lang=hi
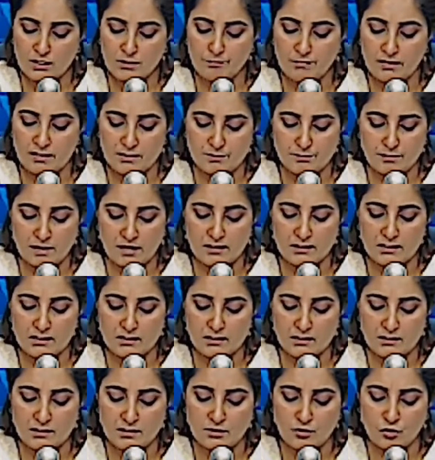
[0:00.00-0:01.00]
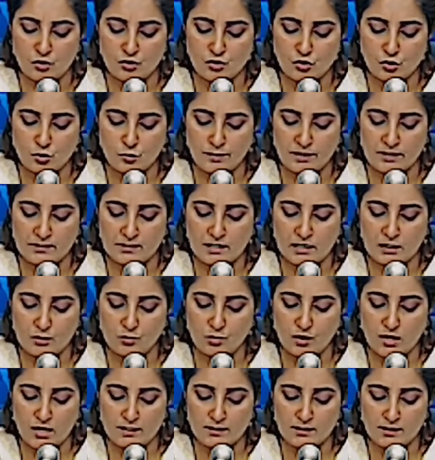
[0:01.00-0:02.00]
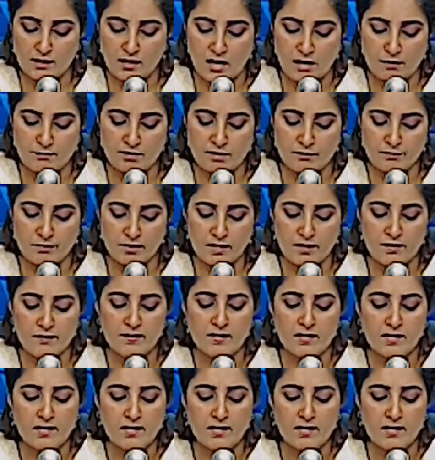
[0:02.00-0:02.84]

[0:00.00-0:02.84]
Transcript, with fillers: की मेज़बानी की और शोबाई ताल्लुकात आमा में